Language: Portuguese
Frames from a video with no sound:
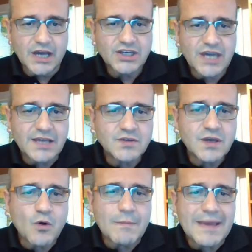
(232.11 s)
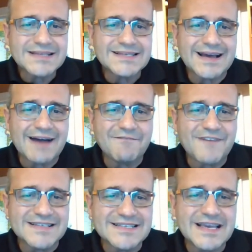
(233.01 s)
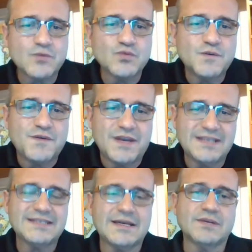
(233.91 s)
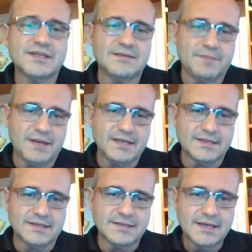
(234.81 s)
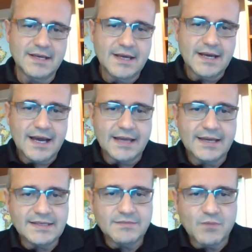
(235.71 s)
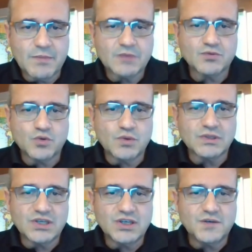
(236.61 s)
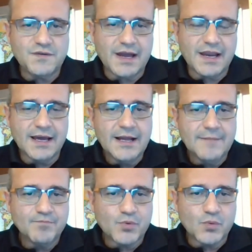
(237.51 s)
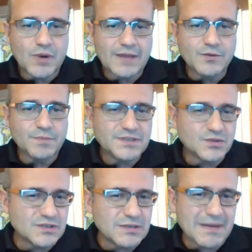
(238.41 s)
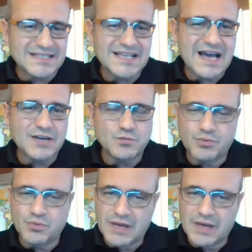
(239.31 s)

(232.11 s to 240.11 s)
Acho que é isso que começa a fazer o diferencial das empresas nesse momento, de quanto a gente fala, por um lado eu preciso ser mais ágil, por um